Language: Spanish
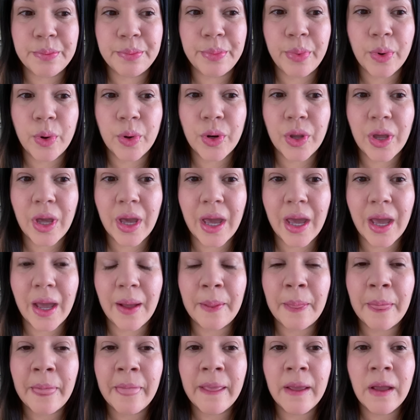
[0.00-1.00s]

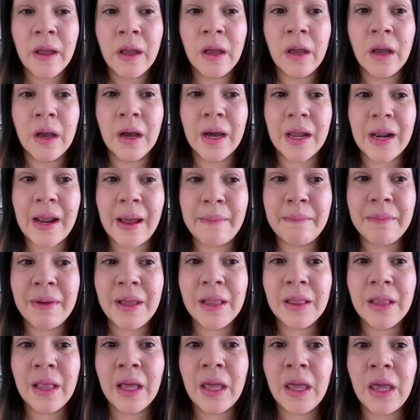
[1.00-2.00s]
Porque
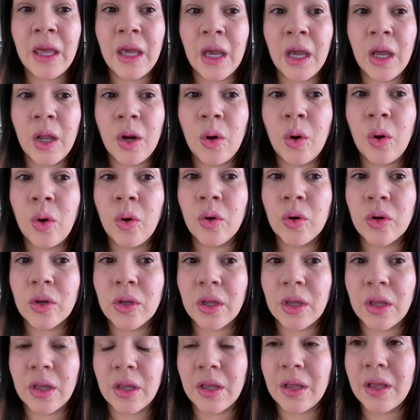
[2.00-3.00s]
realmente quiero
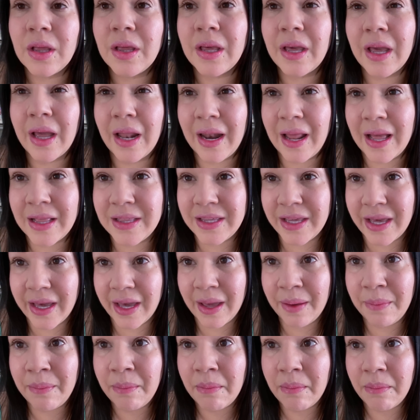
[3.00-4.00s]
que la
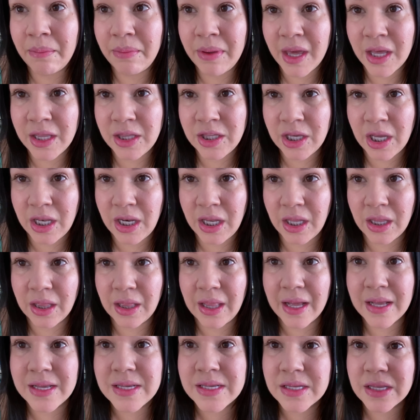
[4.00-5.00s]
lleguen bien
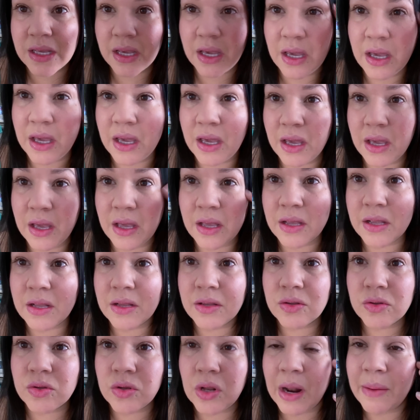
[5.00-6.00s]
llenitas y
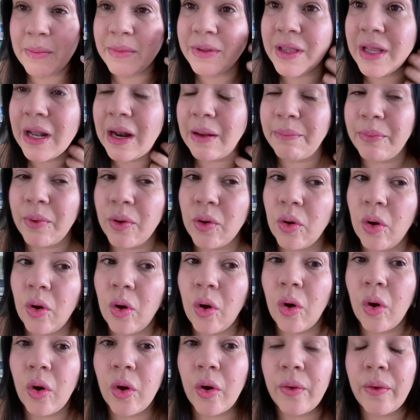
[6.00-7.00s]
solamente la
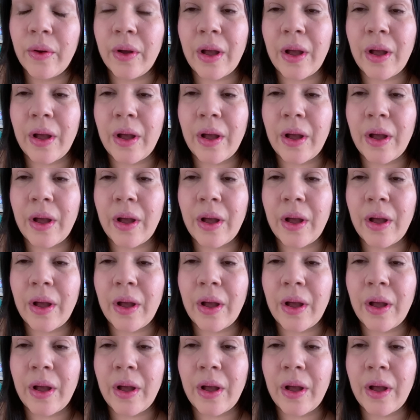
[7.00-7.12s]
pongo,